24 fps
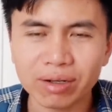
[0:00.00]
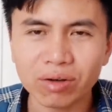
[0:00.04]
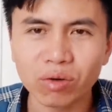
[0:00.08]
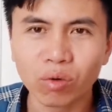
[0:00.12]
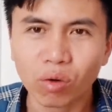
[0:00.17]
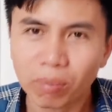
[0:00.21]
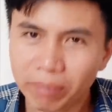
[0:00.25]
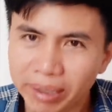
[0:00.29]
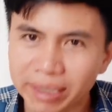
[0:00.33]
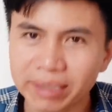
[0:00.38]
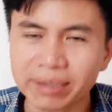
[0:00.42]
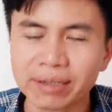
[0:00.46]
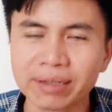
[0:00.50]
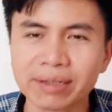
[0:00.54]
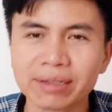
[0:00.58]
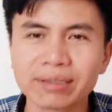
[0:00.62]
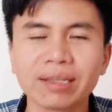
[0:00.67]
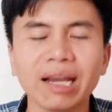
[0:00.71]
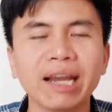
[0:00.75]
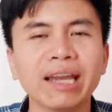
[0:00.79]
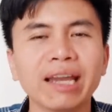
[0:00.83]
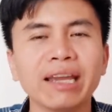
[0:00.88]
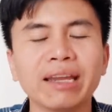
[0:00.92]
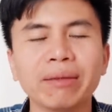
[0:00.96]
của mình
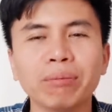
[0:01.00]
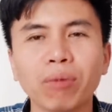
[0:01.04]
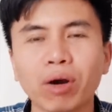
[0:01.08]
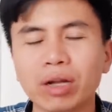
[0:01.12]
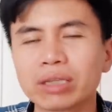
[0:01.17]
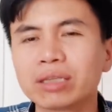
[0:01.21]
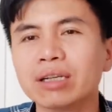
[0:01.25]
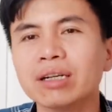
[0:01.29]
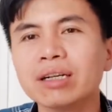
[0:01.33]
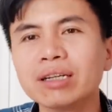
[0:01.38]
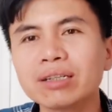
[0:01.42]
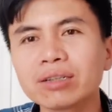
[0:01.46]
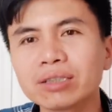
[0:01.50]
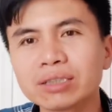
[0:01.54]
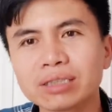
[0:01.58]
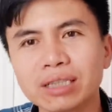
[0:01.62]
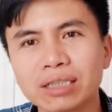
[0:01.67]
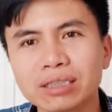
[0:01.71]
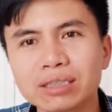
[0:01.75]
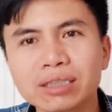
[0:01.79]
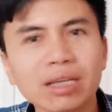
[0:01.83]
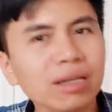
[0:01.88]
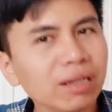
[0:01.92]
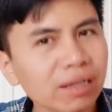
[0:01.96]
thì mọi thứ nó
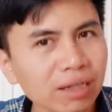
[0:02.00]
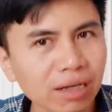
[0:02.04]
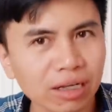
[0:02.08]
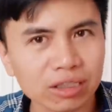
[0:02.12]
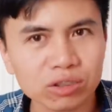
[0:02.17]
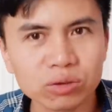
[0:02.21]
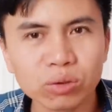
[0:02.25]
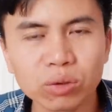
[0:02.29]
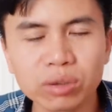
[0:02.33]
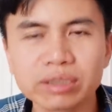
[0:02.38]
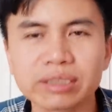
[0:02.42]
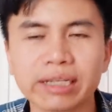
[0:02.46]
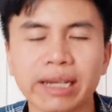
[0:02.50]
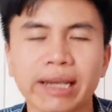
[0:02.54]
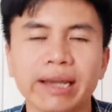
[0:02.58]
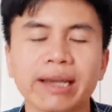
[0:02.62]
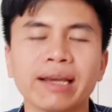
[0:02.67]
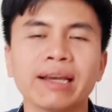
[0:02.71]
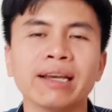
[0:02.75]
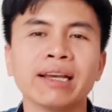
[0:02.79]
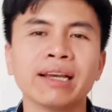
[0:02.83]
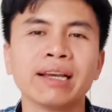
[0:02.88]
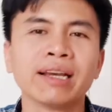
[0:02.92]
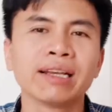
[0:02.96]
sẽ rất là suôn
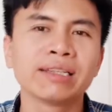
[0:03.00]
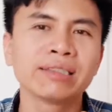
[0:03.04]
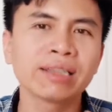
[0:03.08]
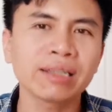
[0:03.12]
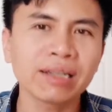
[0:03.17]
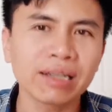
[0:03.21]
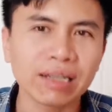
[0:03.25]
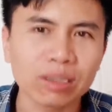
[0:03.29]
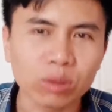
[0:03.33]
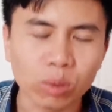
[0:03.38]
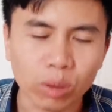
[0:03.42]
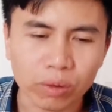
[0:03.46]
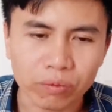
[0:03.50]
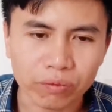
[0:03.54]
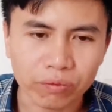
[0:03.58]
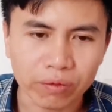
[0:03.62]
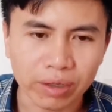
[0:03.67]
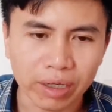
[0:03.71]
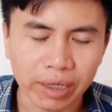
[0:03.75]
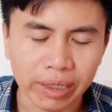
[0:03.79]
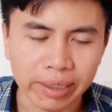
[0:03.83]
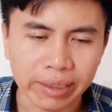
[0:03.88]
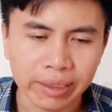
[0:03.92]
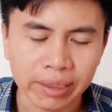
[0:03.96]
sẻ rất là tuyệt
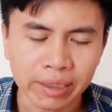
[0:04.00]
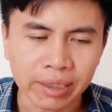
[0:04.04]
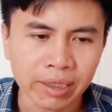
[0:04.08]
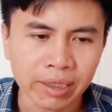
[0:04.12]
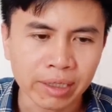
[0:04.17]
vời